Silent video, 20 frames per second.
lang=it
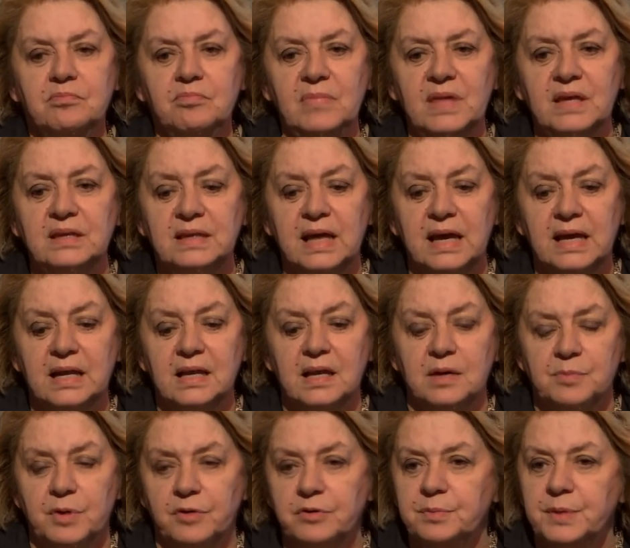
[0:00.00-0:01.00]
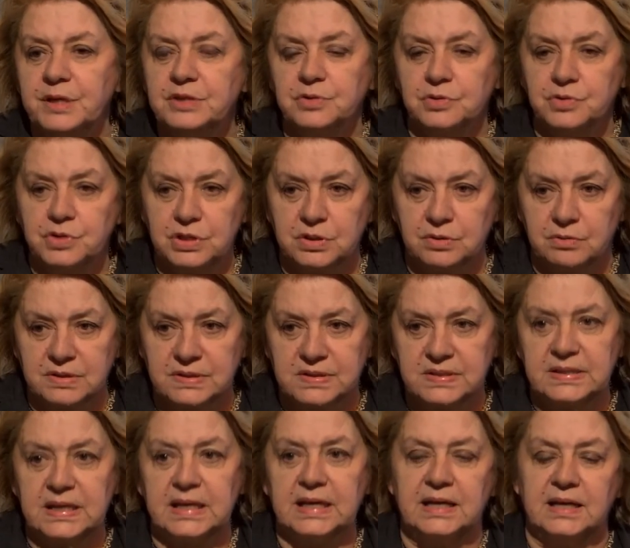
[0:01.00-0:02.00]
del Movimento 5
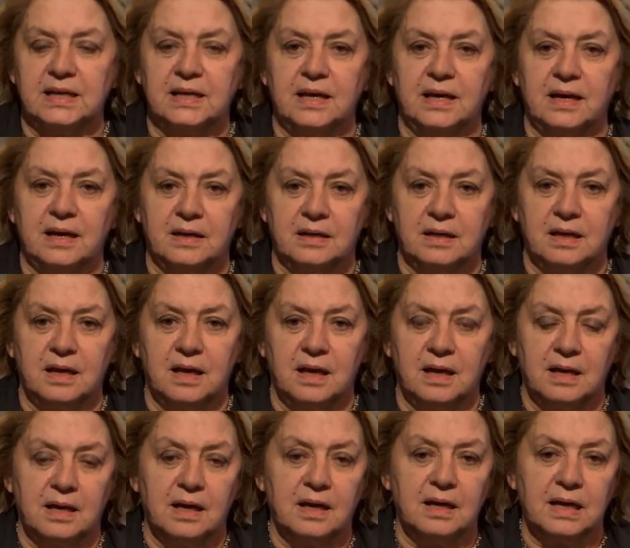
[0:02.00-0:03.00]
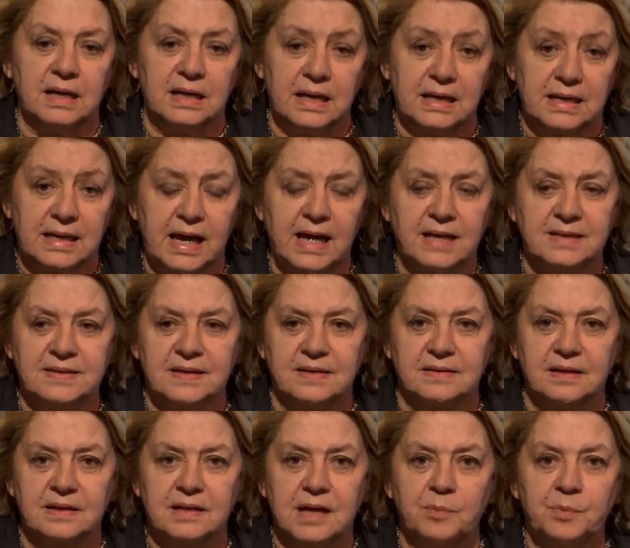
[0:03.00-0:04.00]
Stelle alla, all'alleanza
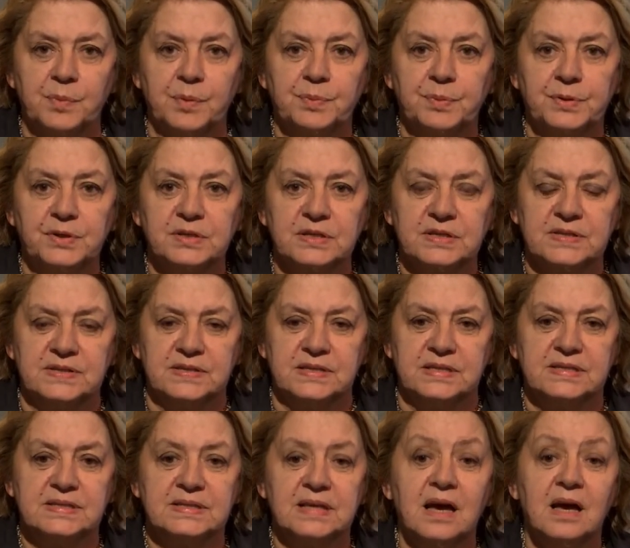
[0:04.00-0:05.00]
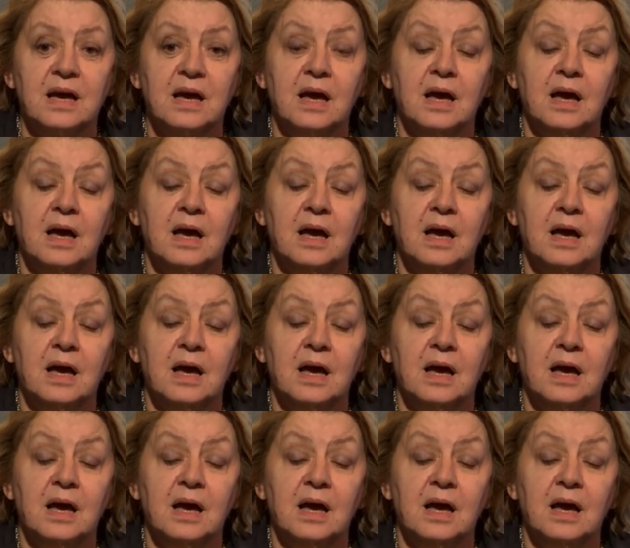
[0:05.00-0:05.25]
del campo progressista